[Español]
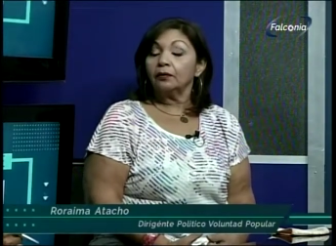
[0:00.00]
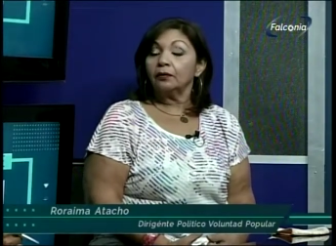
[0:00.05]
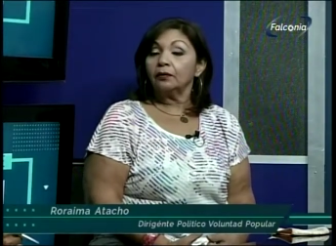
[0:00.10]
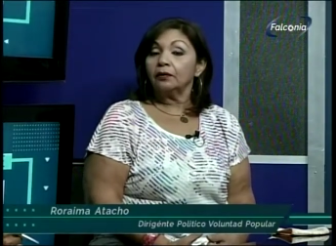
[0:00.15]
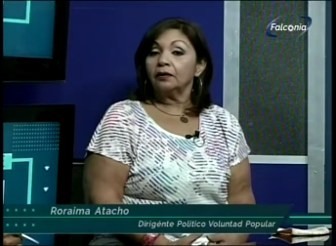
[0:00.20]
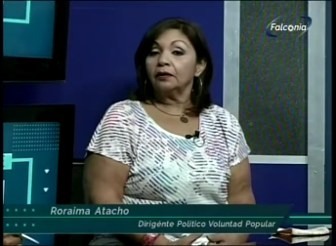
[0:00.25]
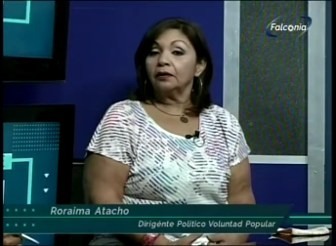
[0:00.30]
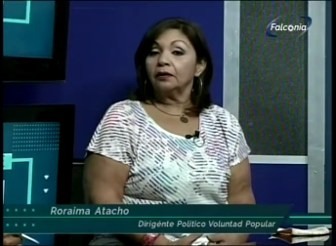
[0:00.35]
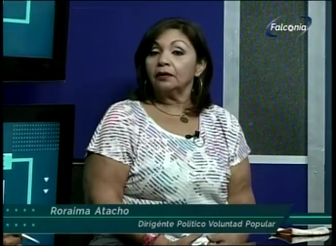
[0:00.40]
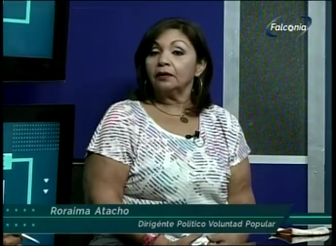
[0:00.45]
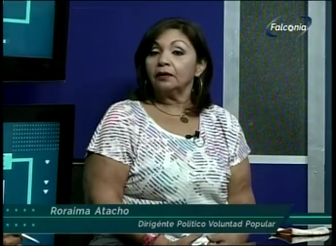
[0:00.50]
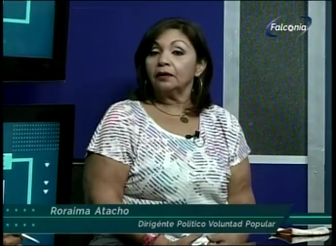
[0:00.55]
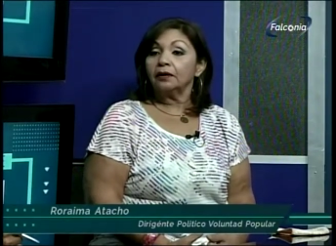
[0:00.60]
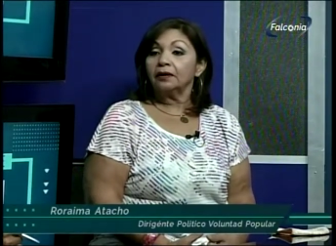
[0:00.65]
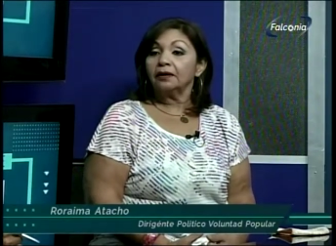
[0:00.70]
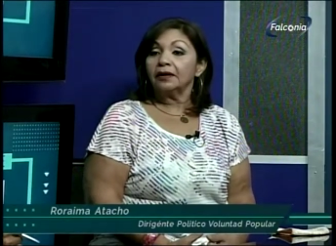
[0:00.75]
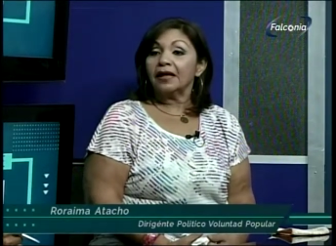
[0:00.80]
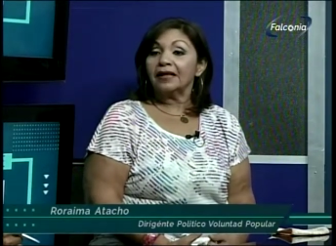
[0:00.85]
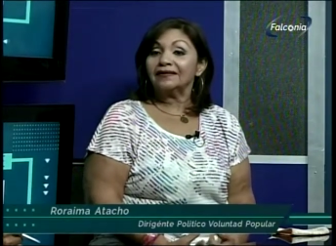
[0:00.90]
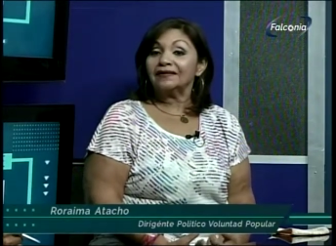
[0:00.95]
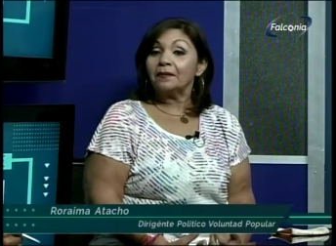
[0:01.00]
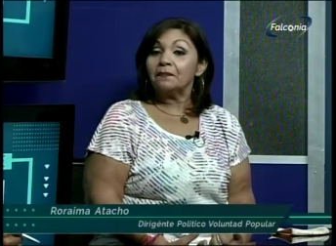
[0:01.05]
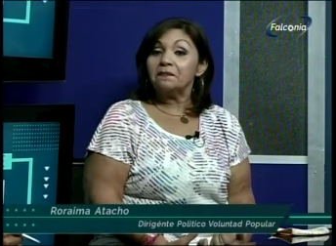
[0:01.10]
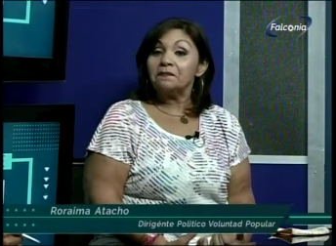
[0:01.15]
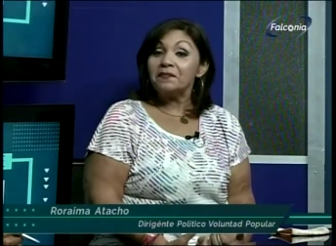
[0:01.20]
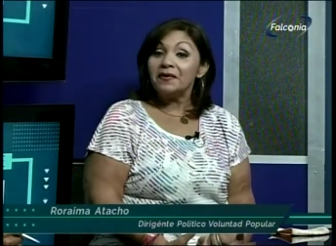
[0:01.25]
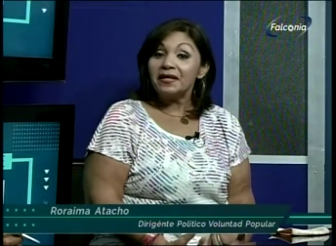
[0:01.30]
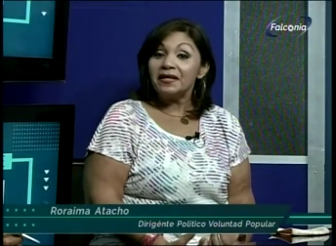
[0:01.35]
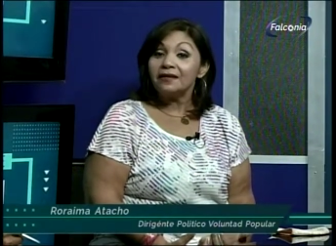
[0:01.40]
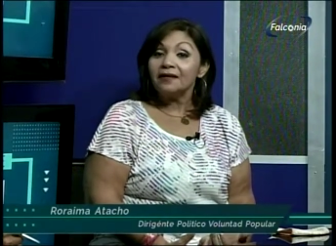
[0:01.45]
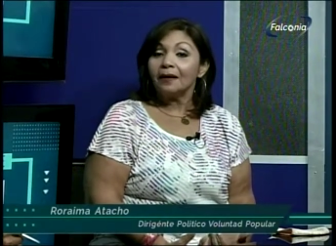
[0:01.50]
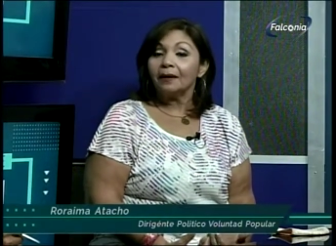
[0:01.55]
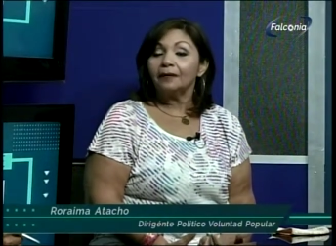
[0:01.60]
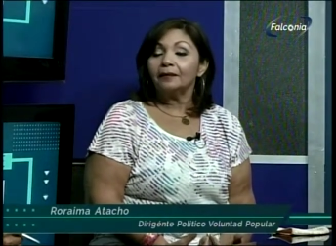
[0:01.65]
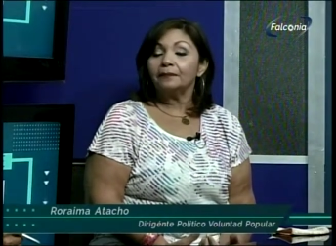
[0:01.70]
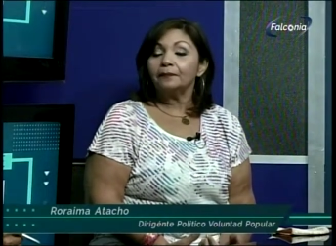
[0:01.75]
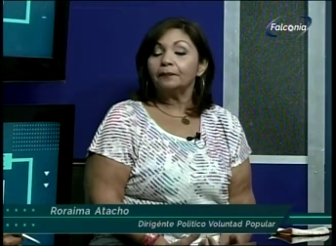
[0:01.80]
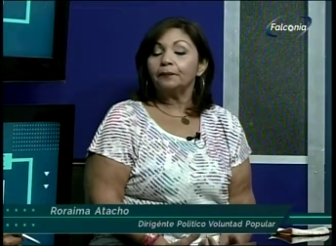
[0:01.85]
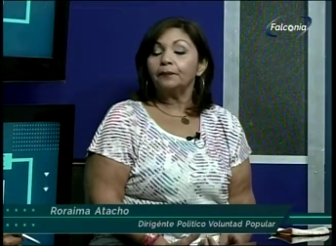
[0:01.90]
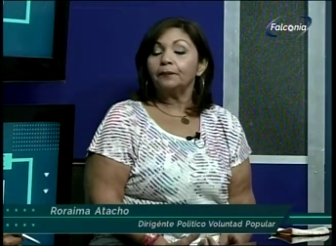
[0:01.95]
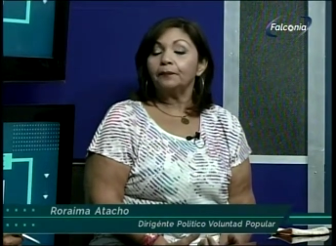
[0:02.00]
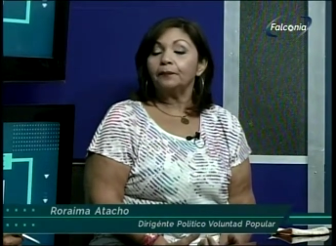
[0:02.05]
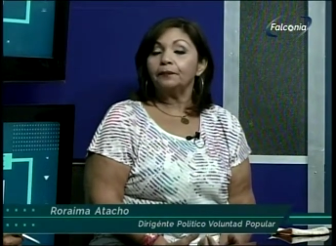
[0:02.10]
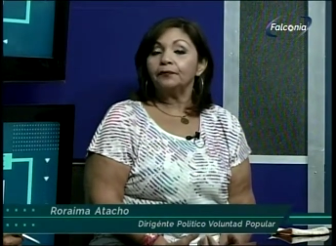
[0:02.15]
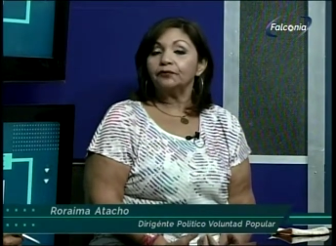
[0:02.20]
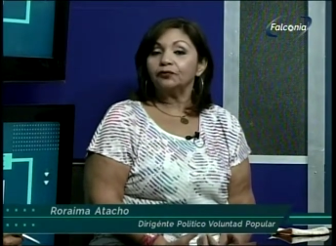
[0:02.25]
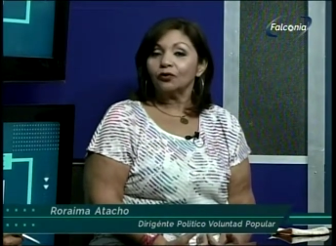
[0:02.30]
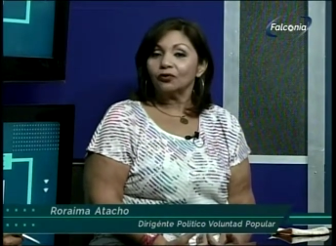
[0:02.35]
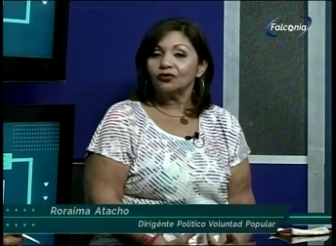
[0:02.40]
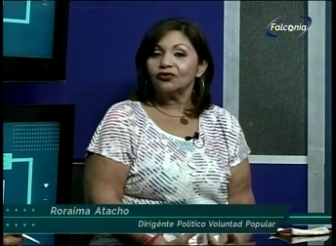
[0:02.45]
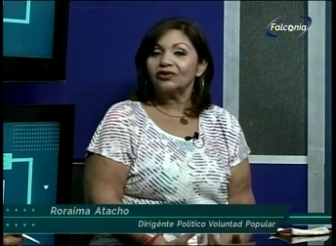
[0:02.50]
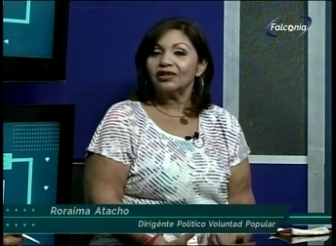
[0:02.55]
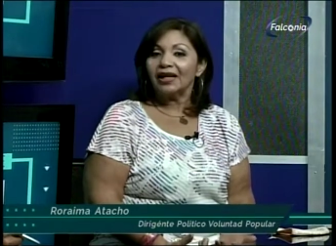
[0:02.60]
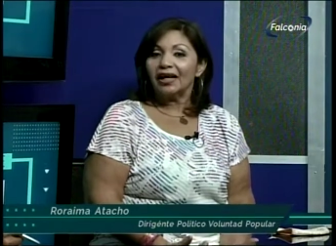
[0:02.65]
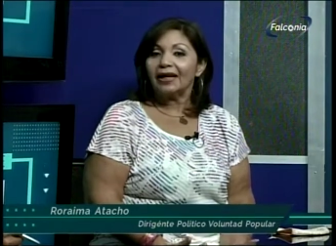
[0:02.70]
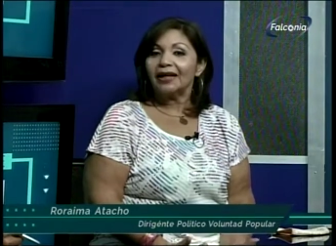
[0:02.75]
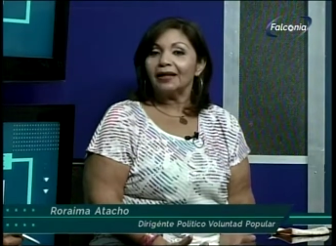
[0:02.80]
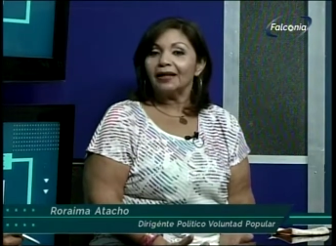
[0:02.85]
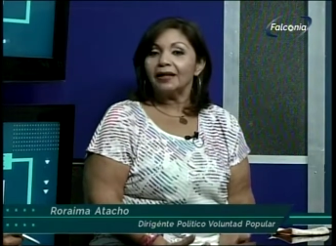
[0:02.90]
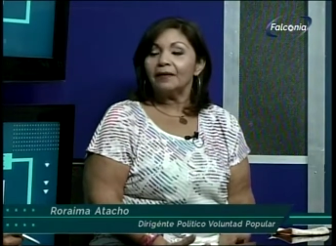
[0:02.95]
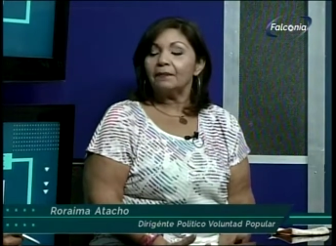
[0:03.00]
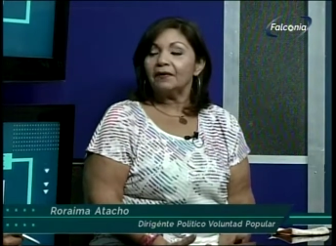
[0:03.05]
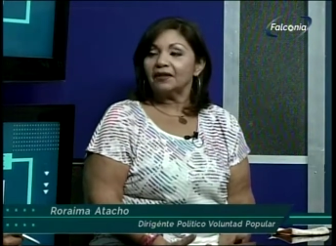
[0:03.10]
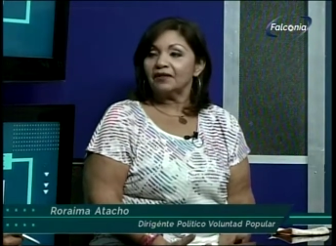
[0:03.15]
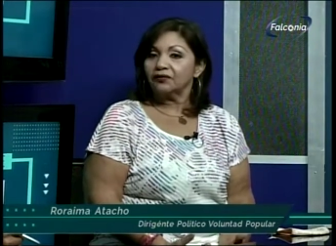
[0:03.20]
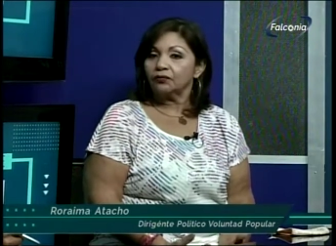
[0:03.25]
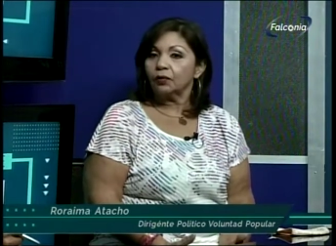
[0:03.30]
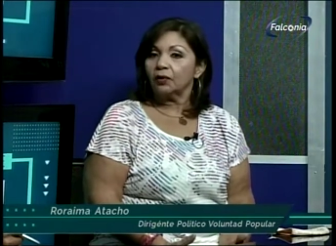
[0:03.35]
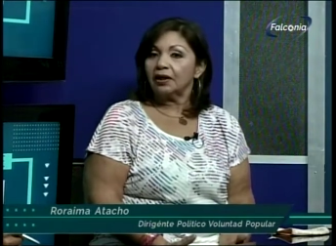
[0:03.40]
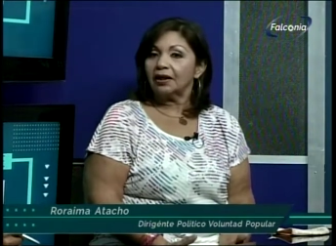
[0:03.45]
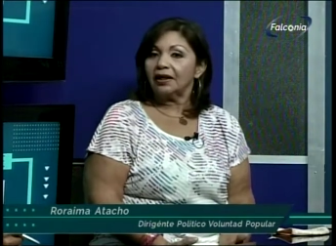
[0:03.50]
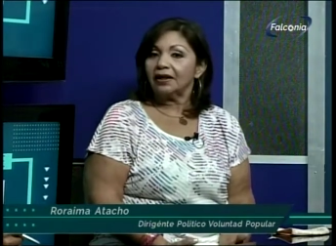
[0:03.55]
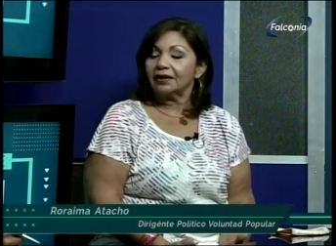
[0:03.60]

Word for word: eh, que hacen vida social en Venezuela,